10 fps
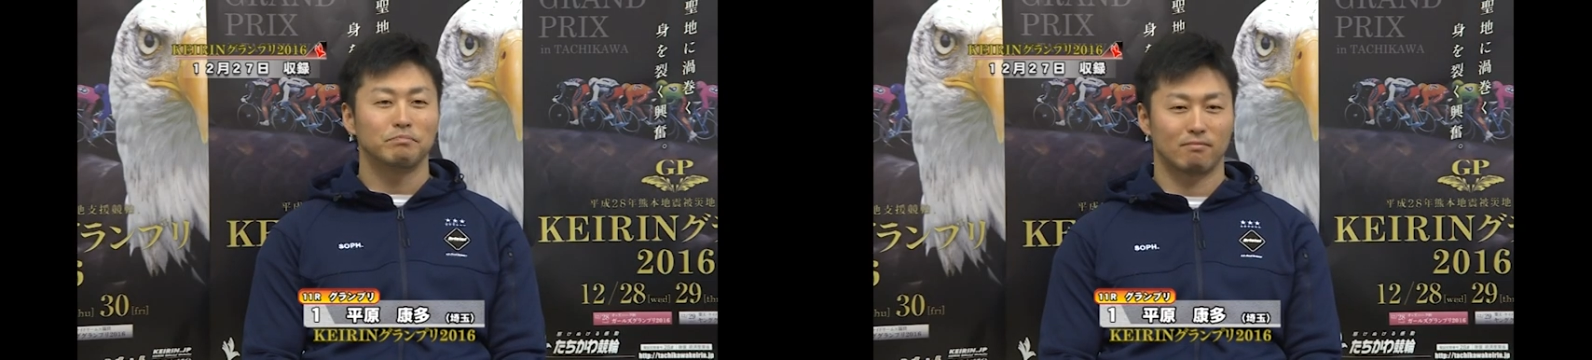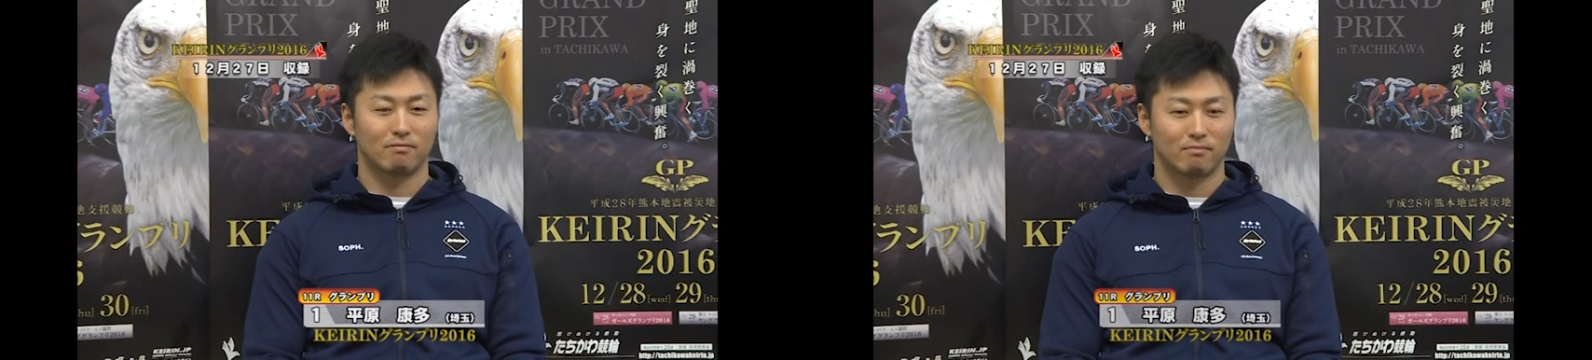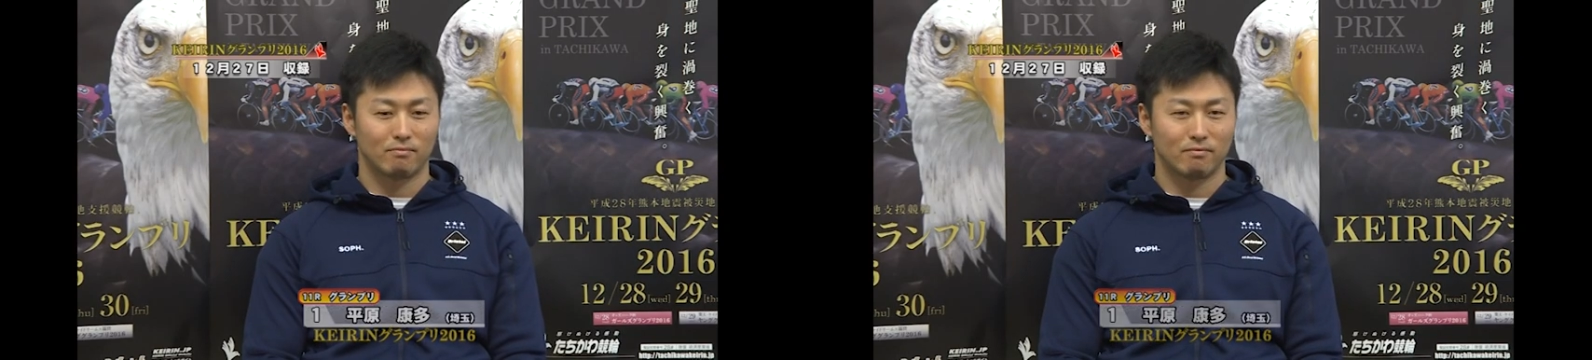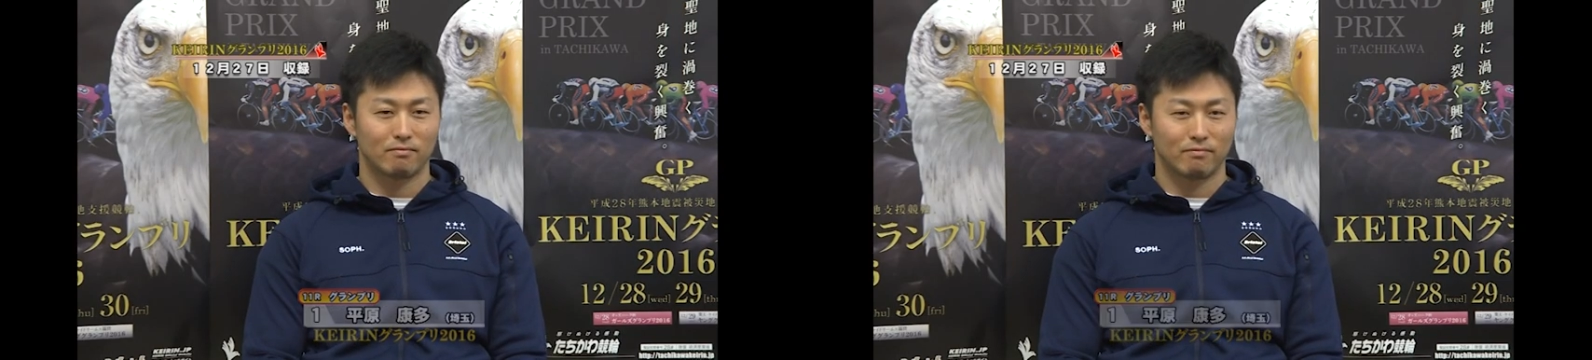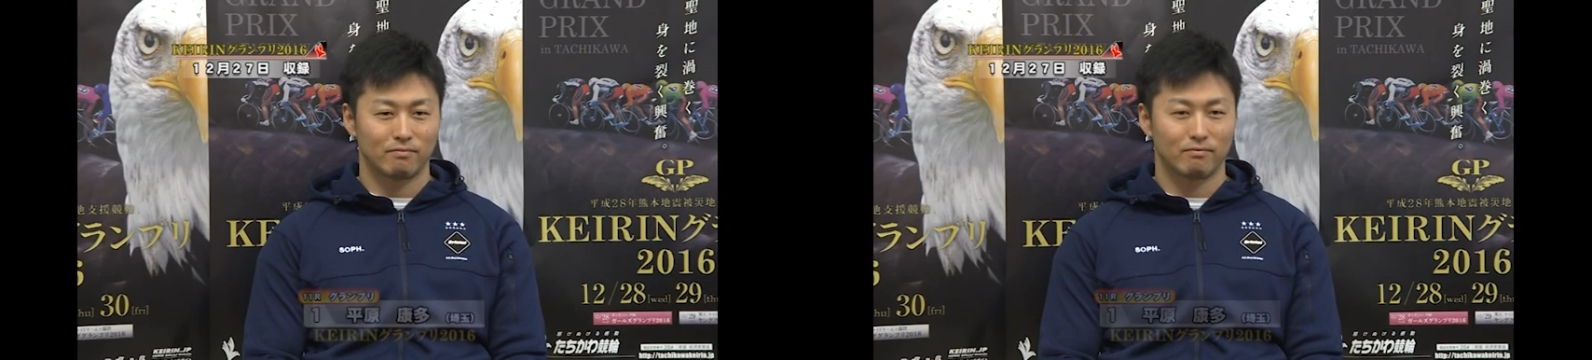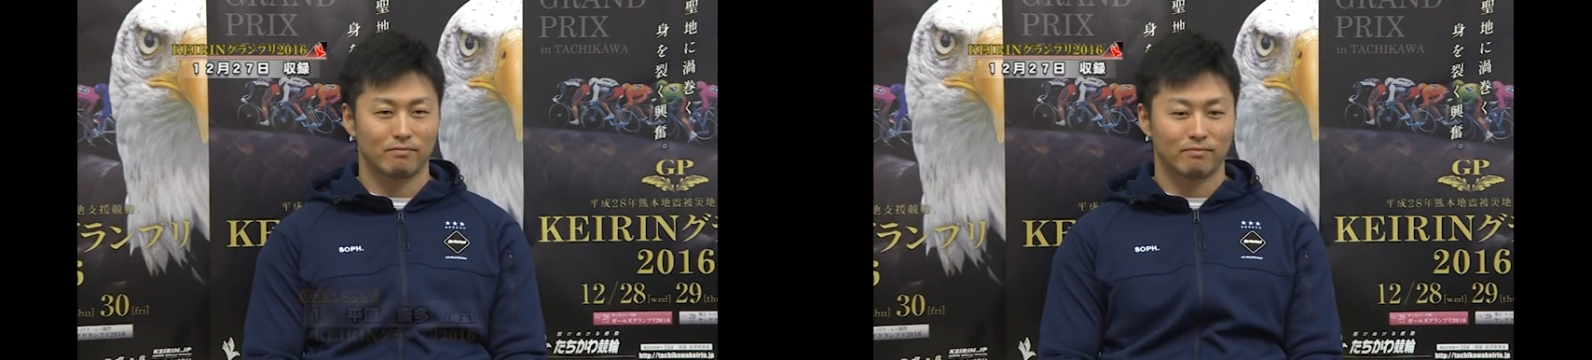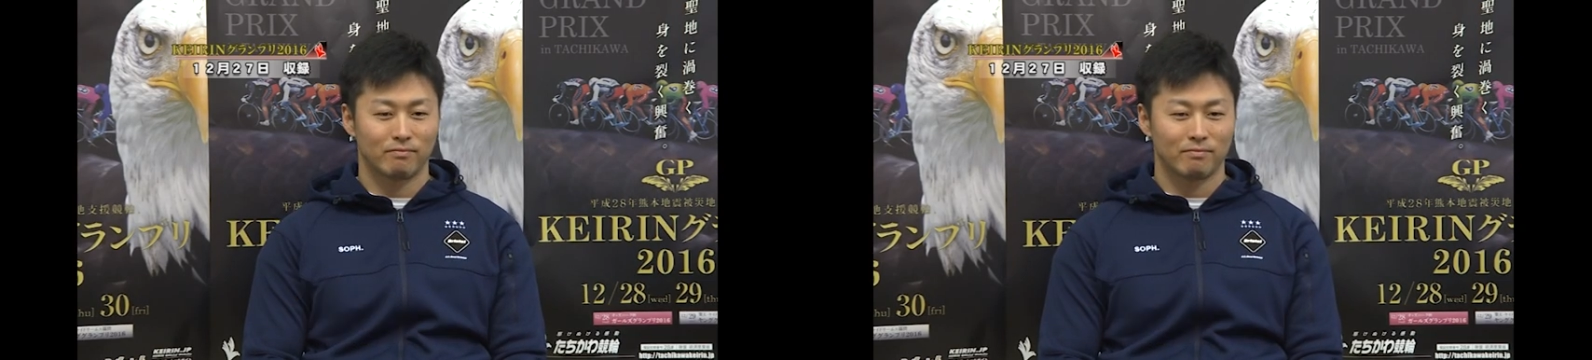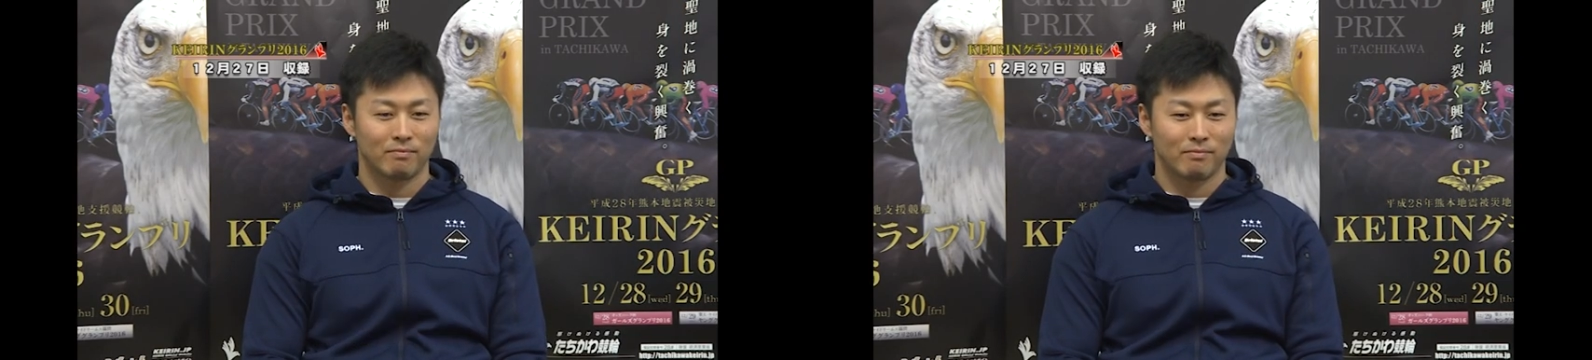優勝を目指しての意気込み
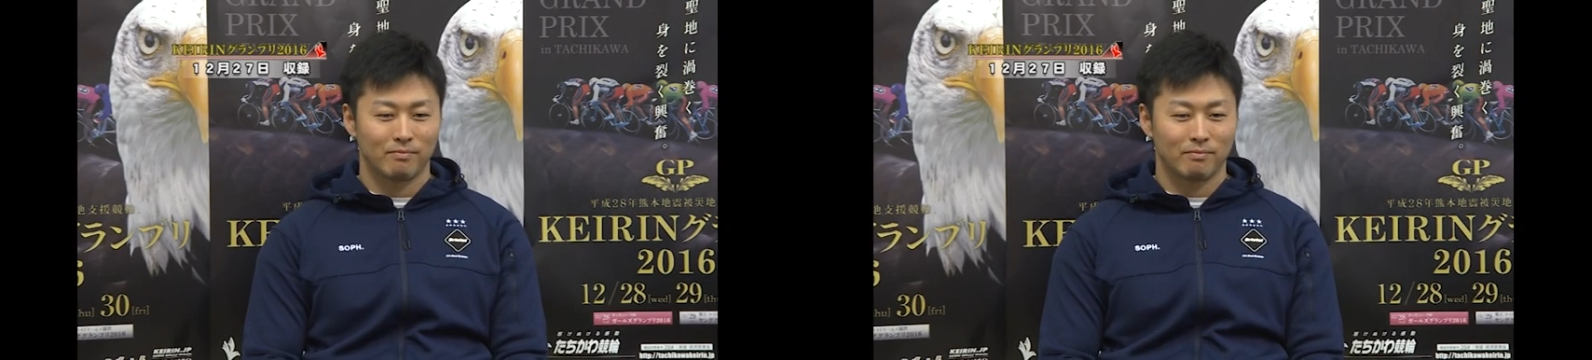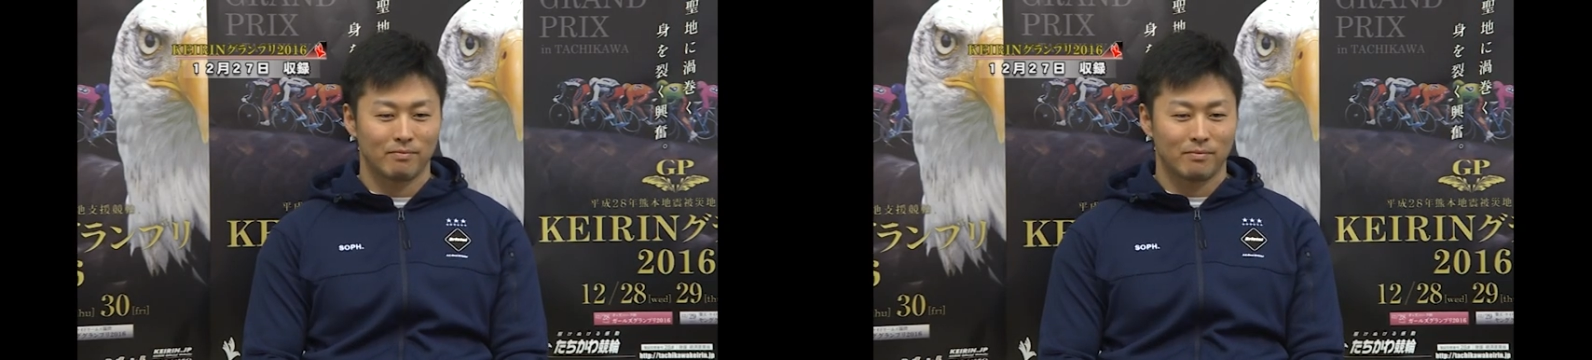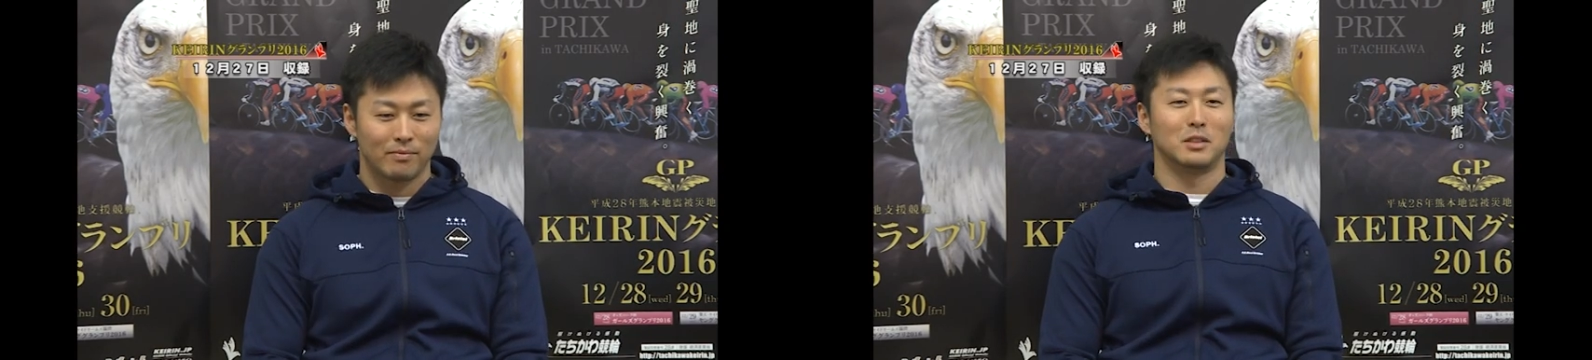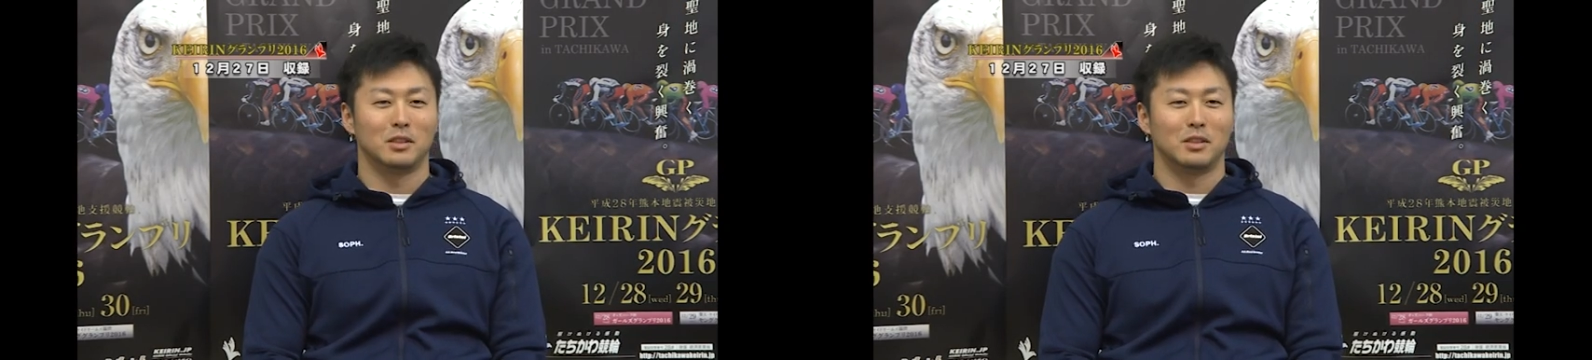をお願いします